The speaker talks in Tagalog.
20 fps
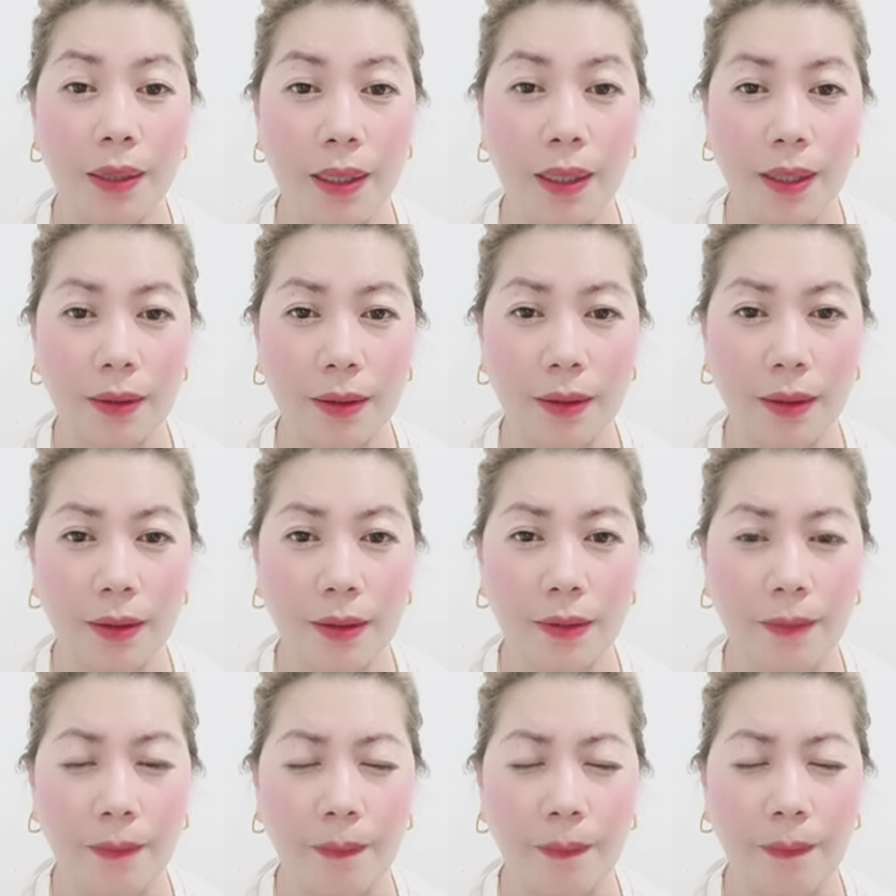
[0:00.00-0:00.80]

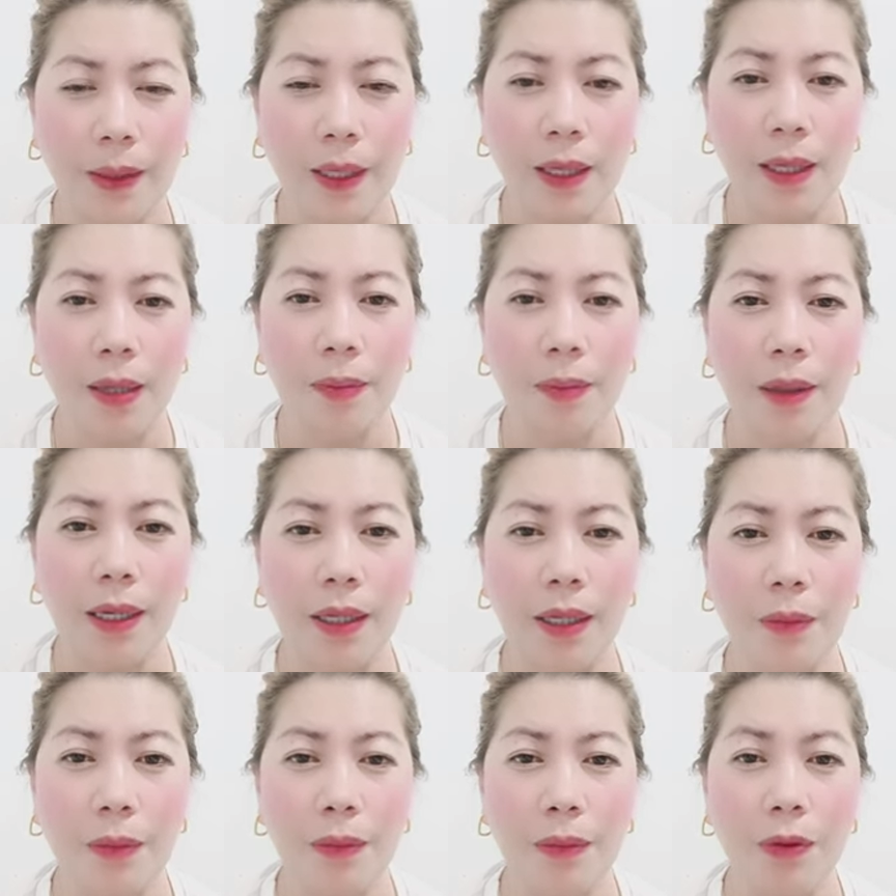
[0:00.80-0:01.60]
ito
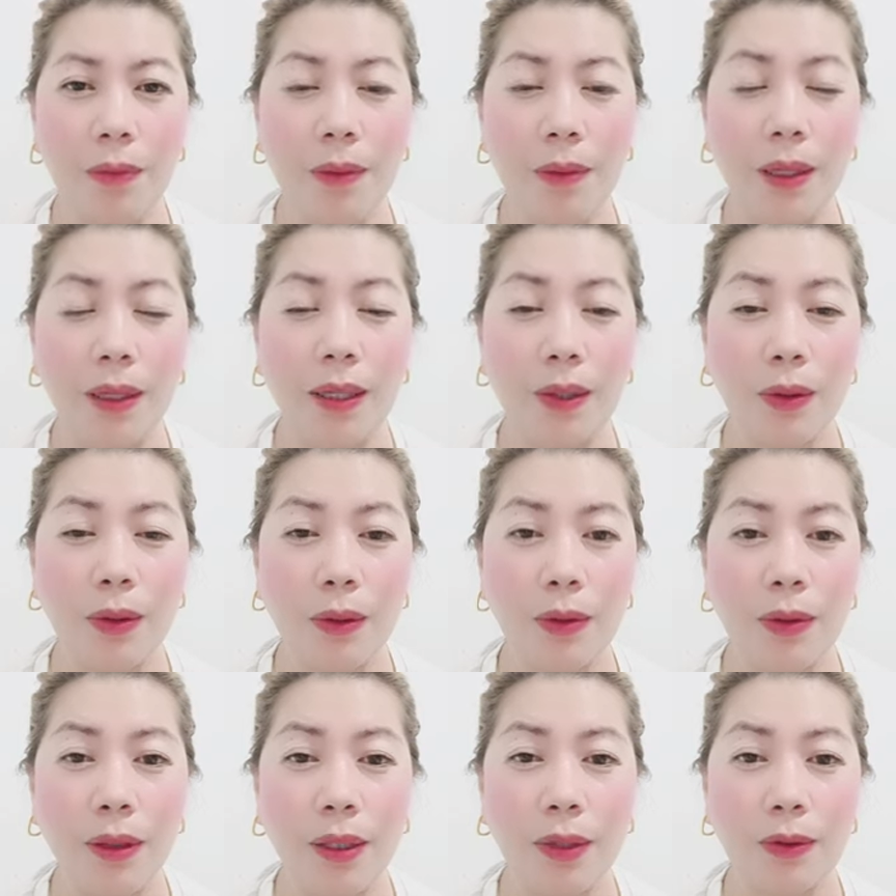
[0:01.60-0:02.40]
magagamit
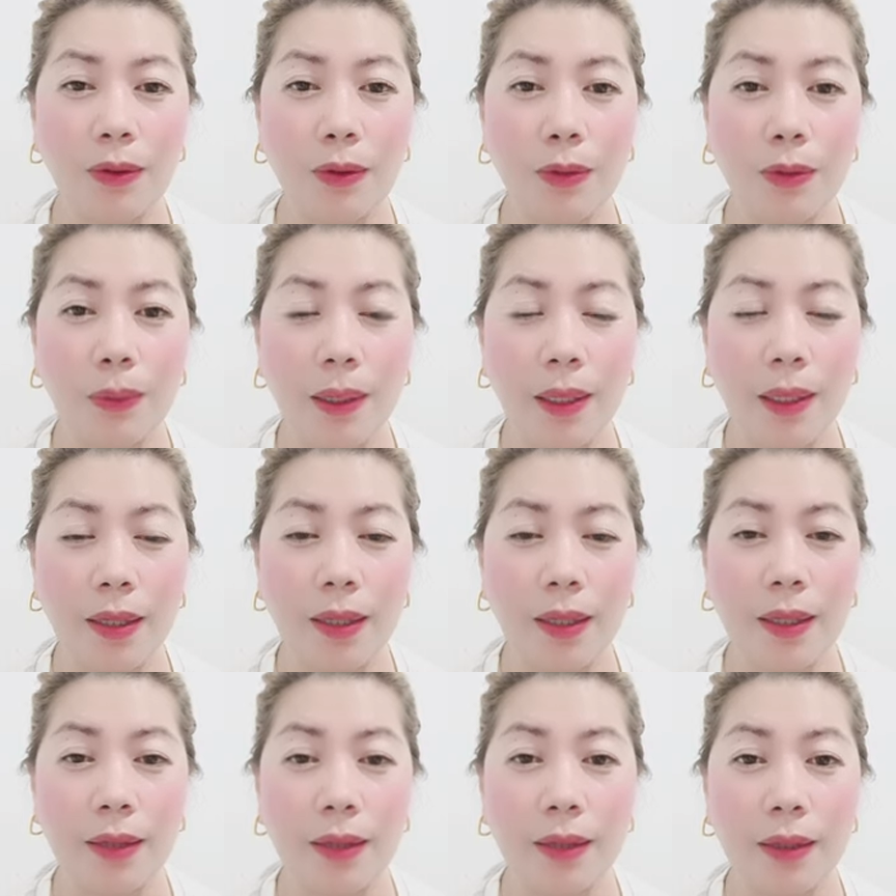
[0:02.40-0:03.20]
ng
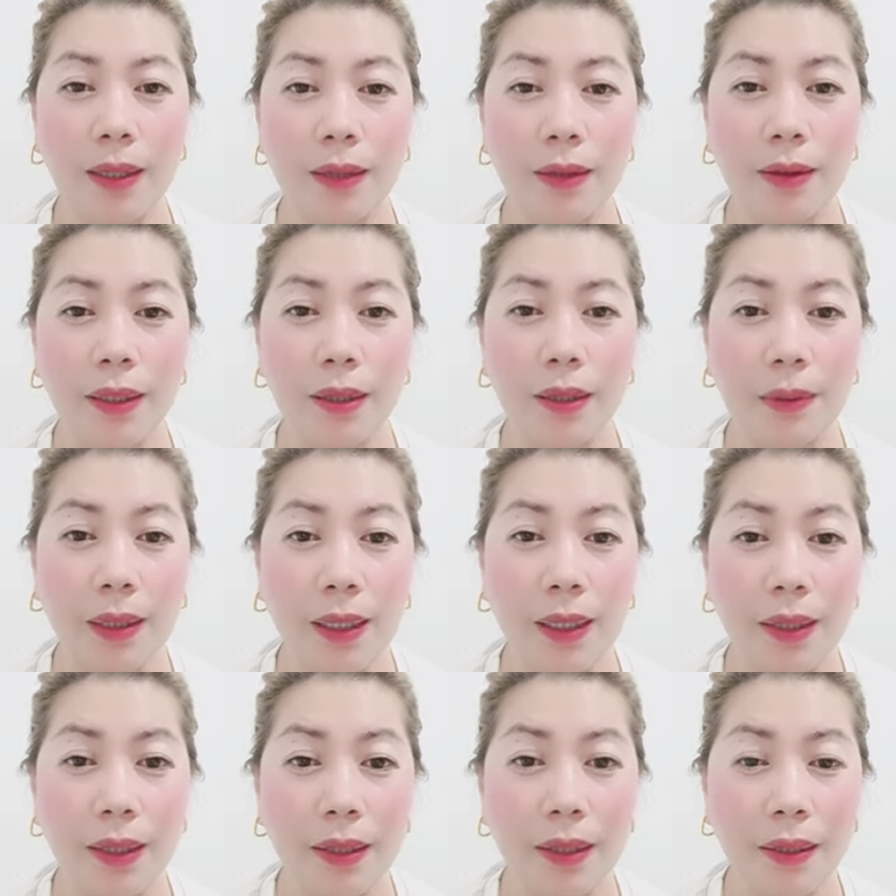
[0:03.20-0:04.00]
sino man
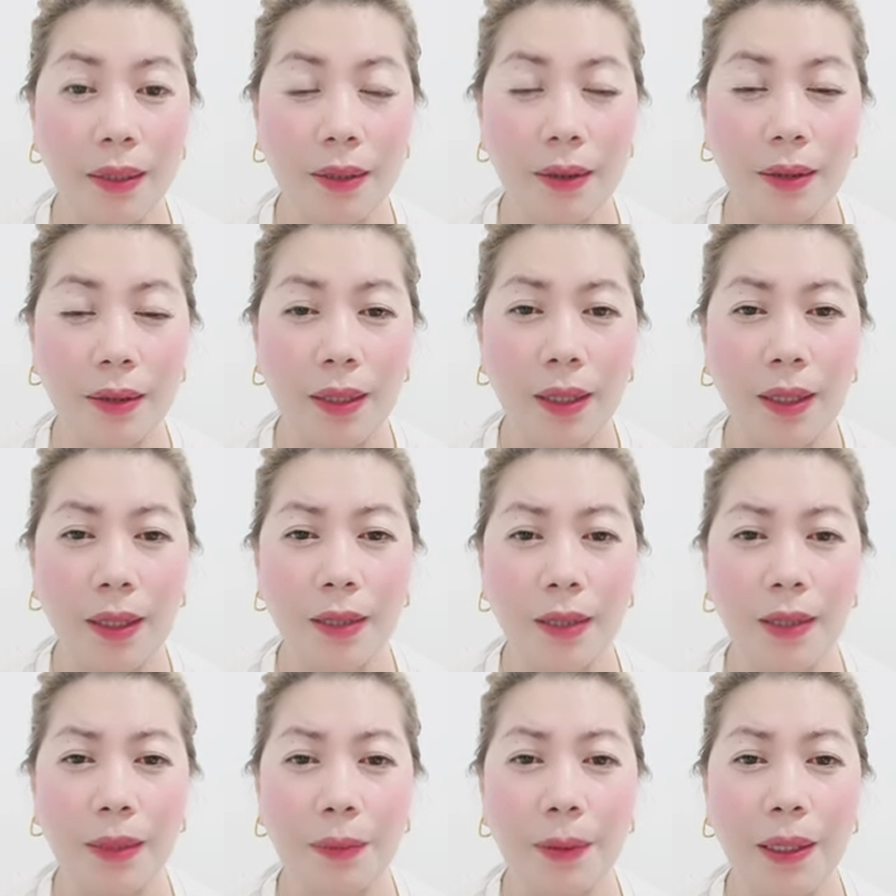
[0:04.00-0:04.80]
sa inyong
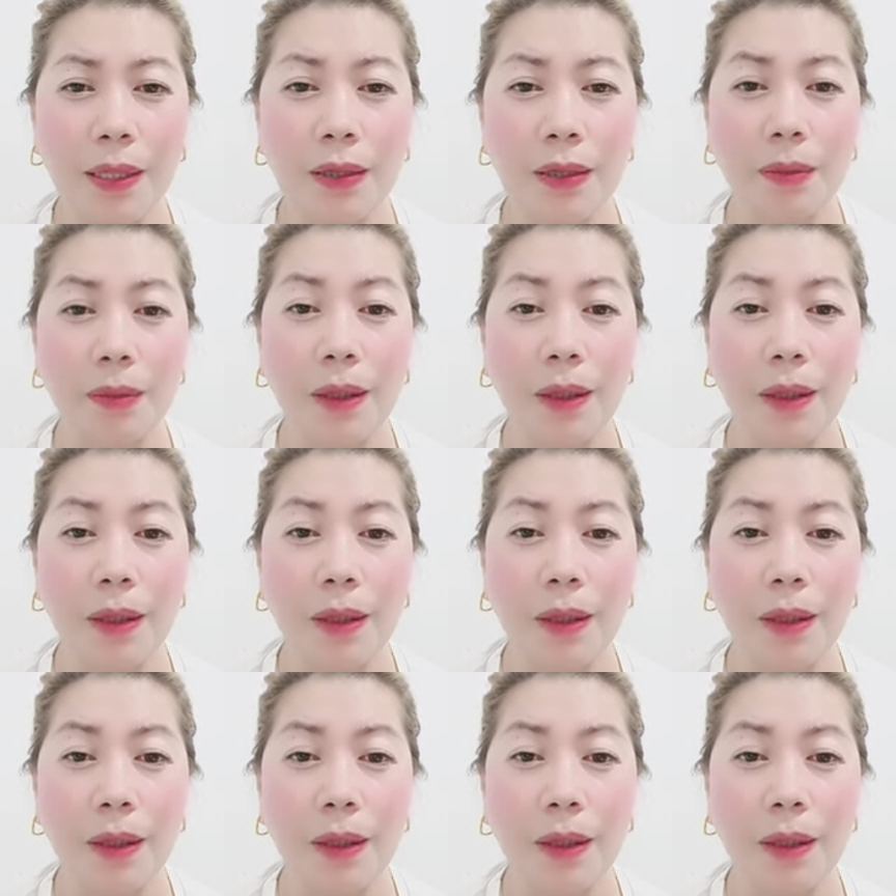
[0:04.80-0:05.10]
pamilya.